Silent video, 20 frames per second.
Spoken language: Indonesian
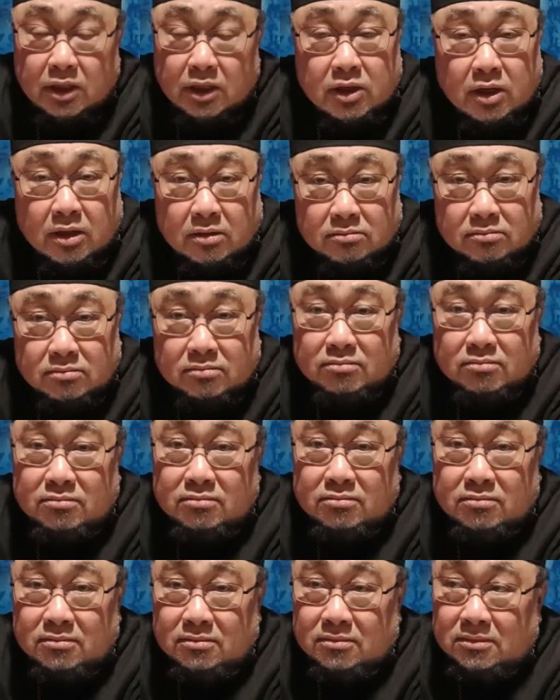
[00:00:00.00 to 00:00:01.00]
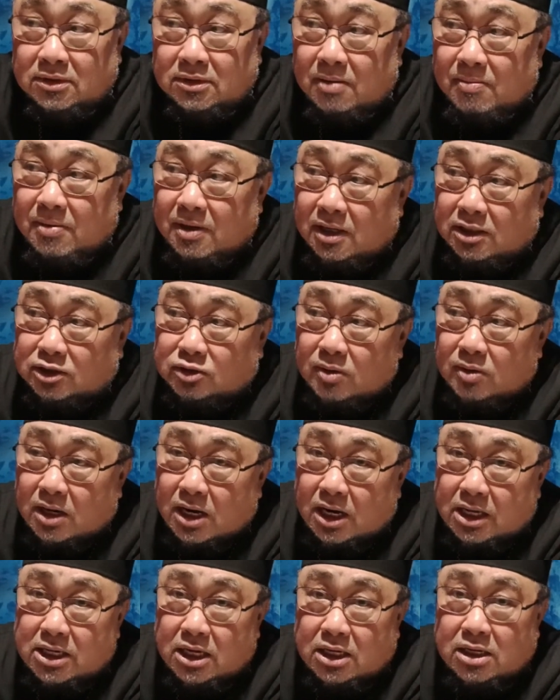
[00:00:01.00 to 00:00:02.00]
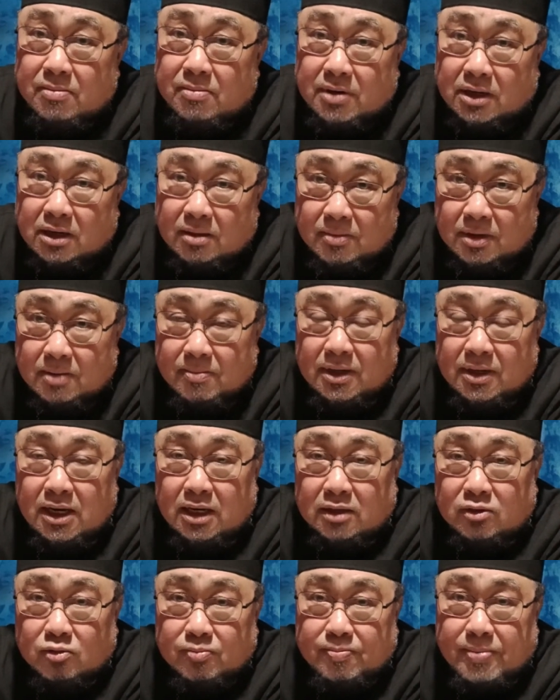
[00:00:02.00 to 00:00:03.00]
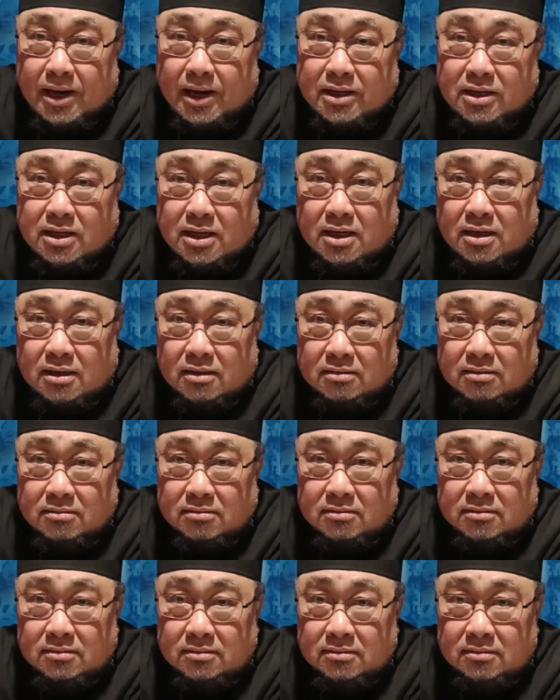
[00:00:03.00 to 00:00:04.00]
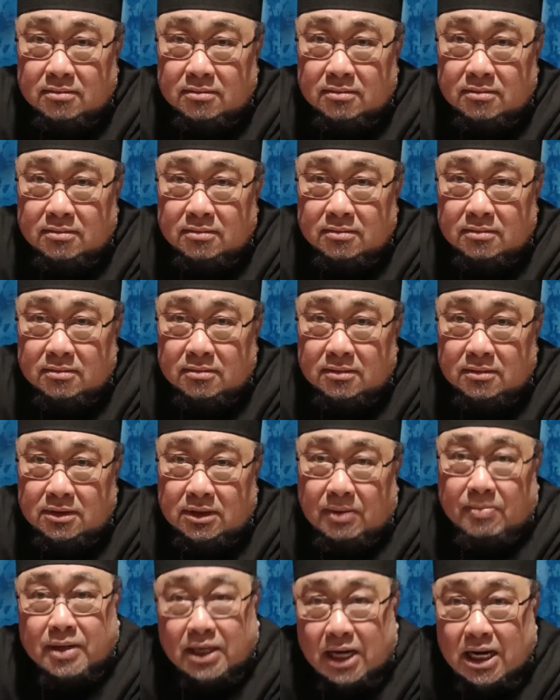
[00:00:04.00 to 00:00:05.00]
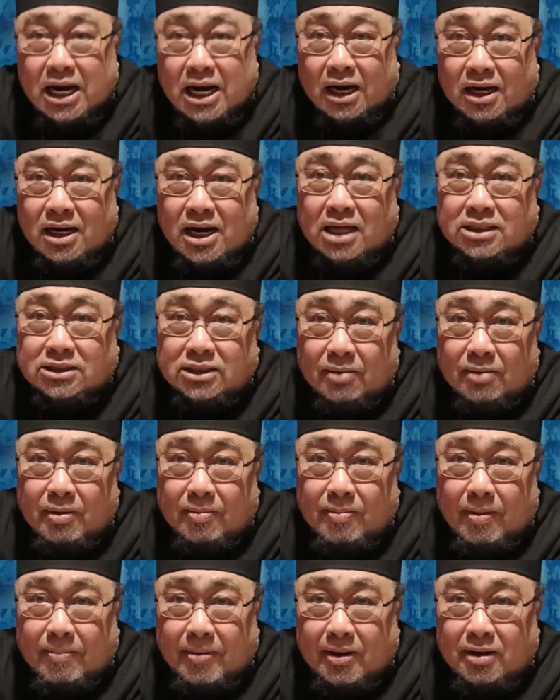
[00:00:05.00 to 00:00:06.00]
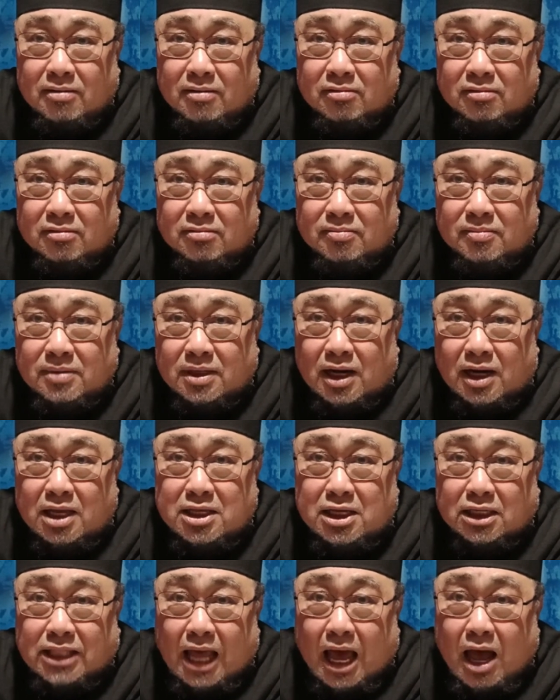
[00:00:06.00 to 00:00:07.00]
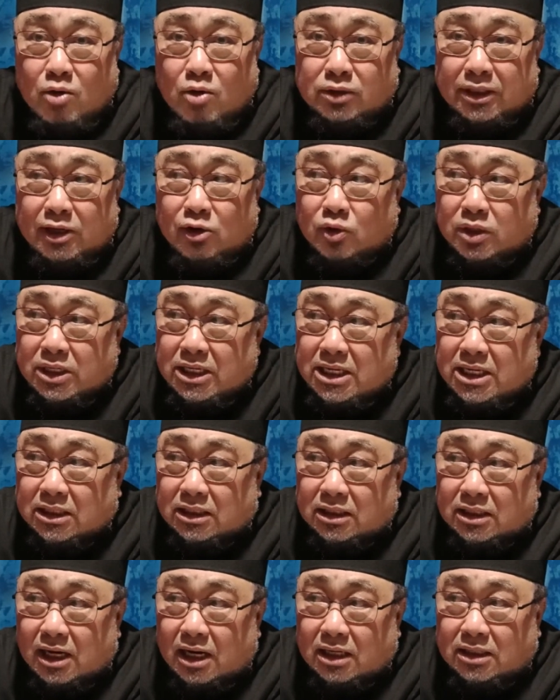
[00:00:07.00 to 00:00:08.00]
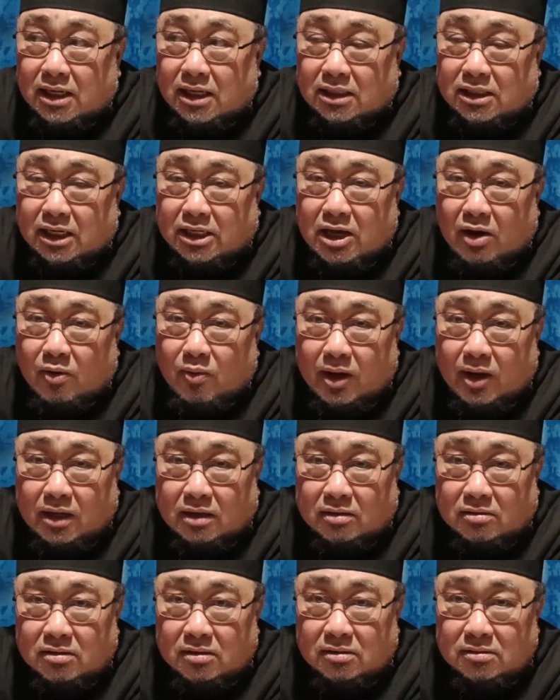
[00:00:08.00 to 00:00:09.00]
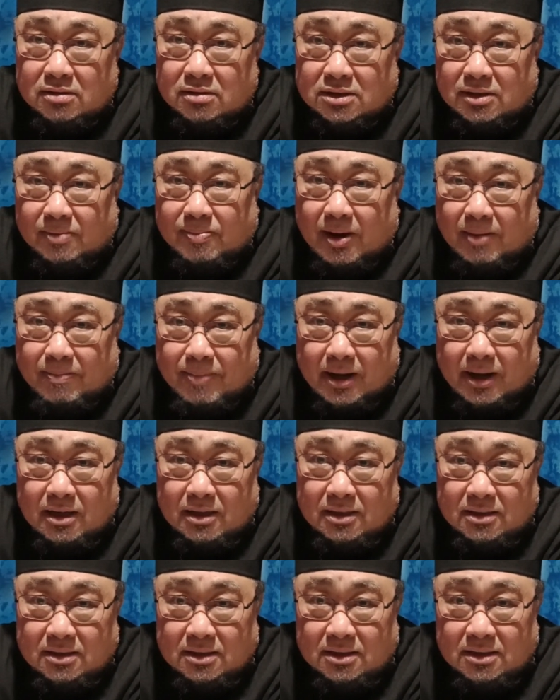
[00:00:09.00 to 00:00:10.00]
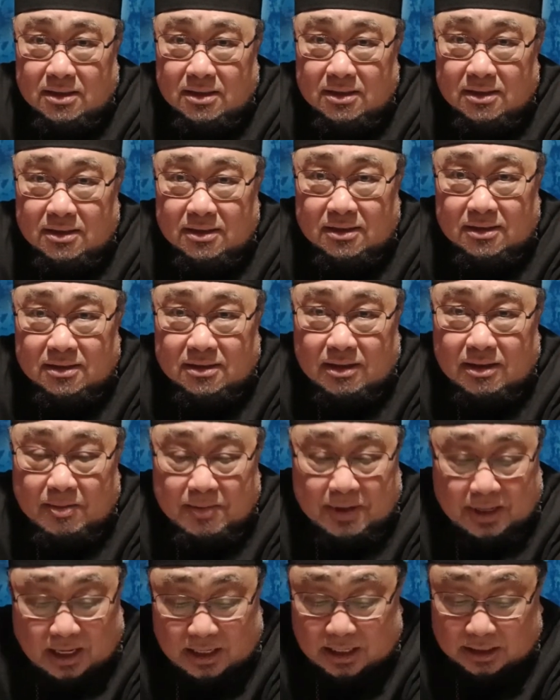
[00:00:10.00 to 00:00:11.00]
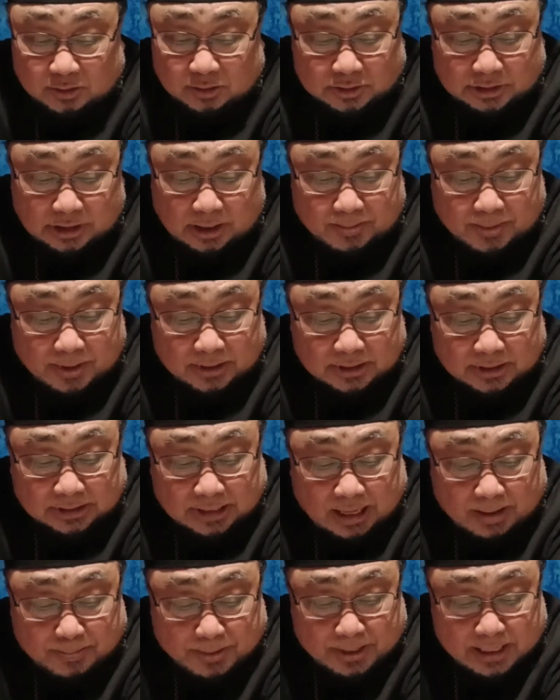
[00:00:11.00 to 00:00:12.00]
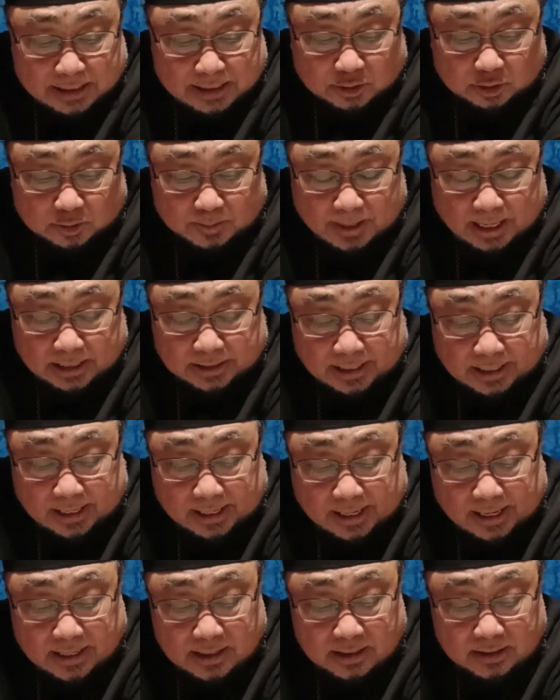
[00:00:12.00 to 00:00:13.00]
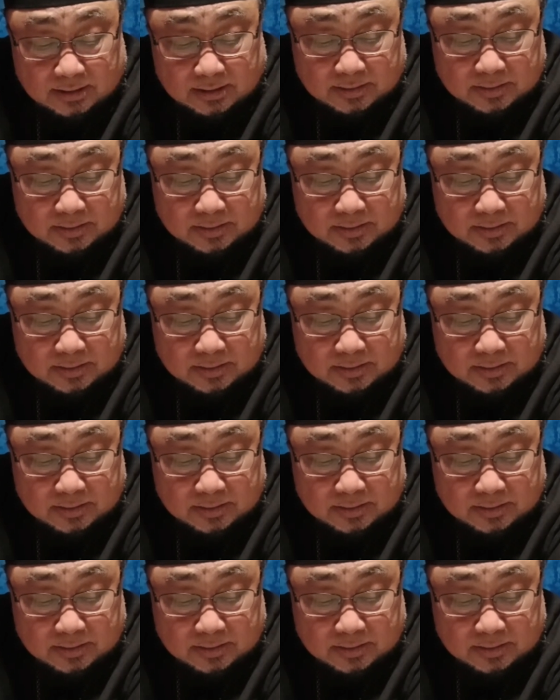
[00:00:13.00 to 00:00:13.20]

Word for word: Begitu. Tidak mendengar suaranya, tidak pernah melihat rupanya. Ya mereka tidak kenal siapa Bapak itu. Mereka hanya tahu teorinya tentang ada-ada Yahweh gitu, ada Bapak. Tapi mereka tidak tahu siapa. Tetapi Yesus mengatakan,